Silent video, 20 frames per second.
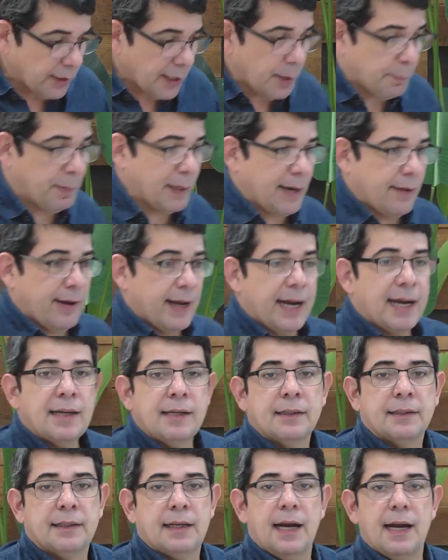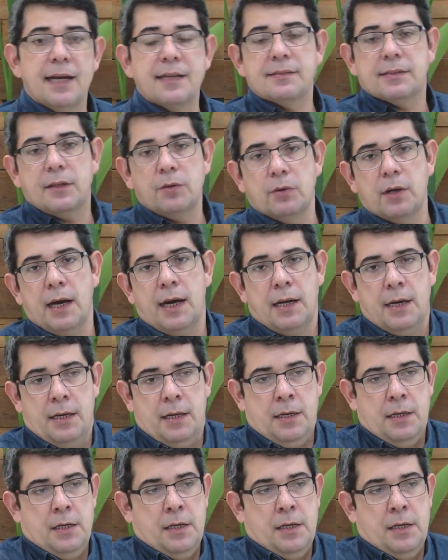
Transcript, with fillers: de la palabra, entra a ese lugar.